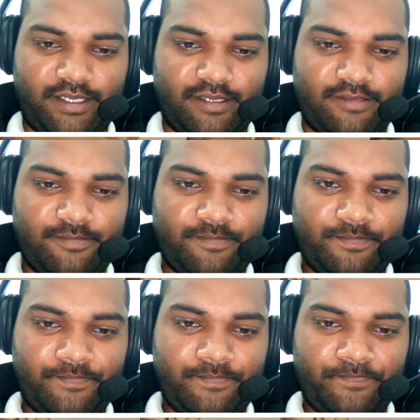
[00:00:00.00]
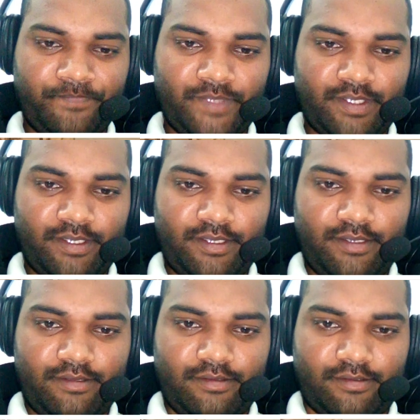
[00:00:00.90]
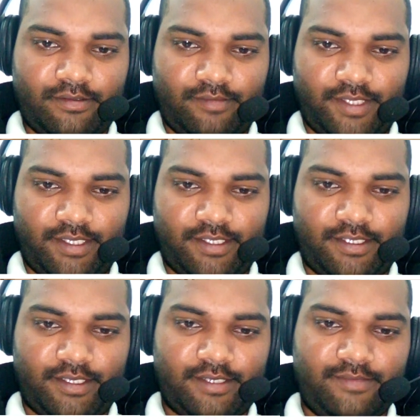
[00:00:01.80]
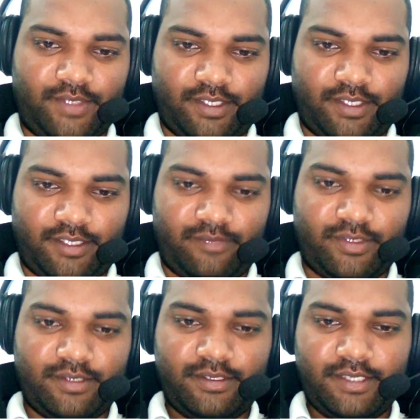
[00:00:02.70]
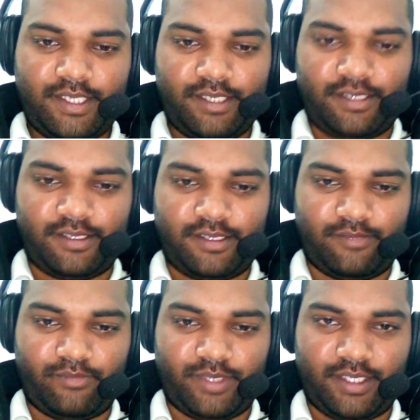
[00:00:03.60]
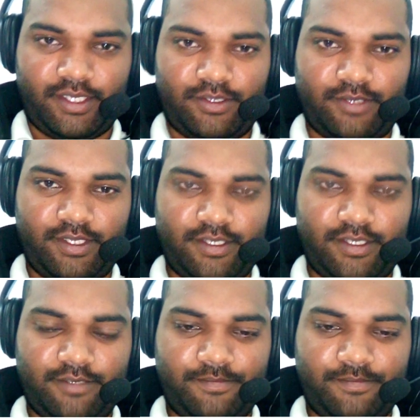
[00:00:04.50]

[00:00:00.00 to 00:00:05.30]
ख़त्म तो भैया देखा मिशन अपन कंप्लीट हुई है